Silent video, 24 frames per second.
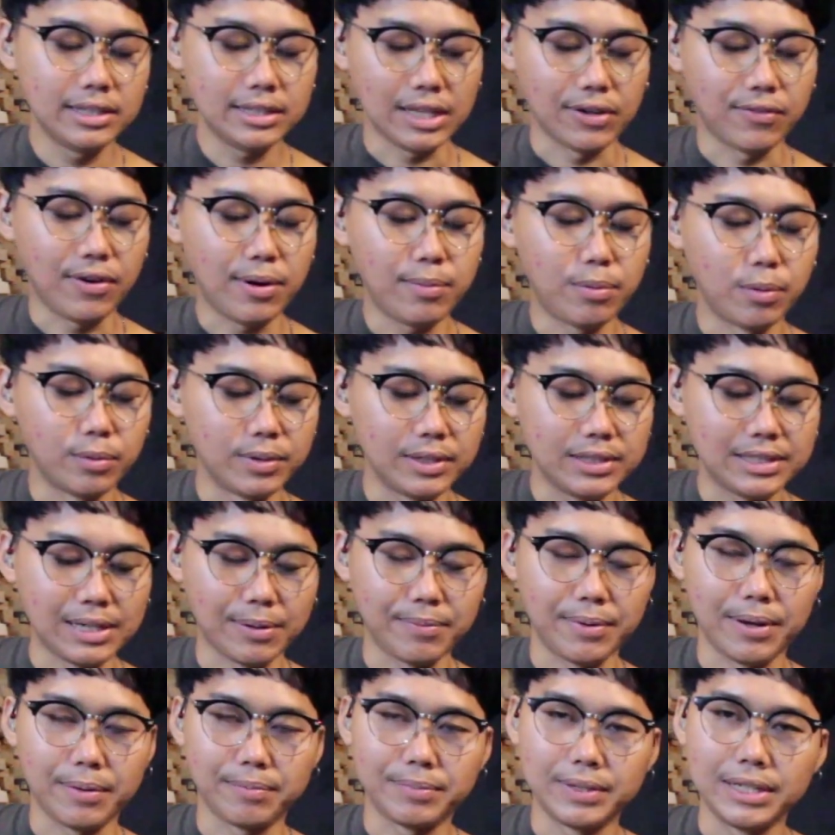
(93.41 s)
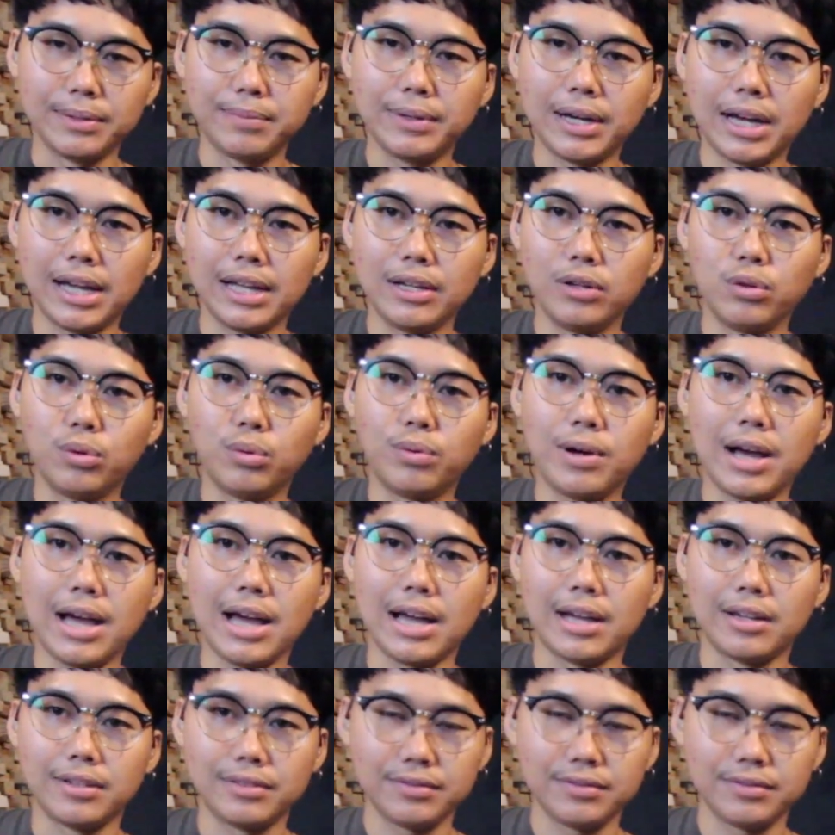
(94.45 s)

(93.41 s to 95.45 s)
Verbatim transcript: แต่ว่าผมจะจับแบบนี้เพื่อให้รู้ว่า